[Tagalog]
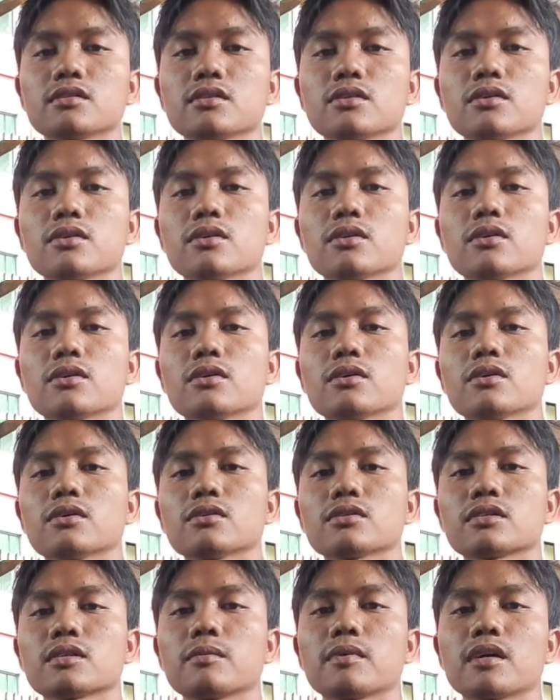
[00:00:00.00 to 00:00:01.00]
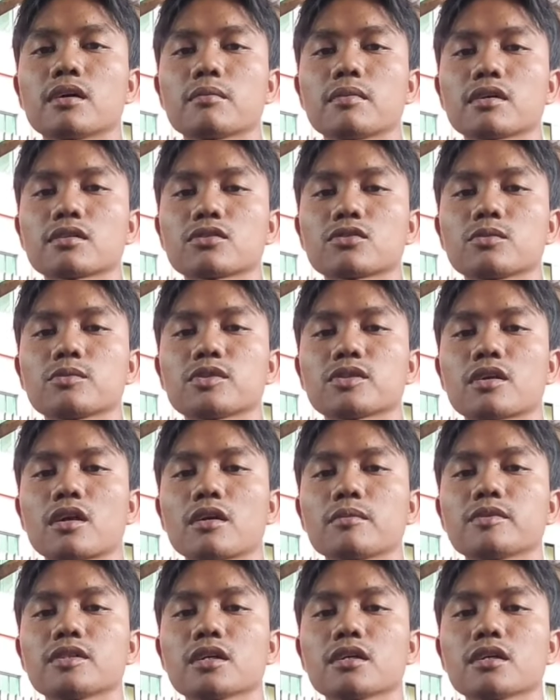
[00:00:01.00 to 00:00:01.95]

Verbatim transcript: so sa mga mag subscribe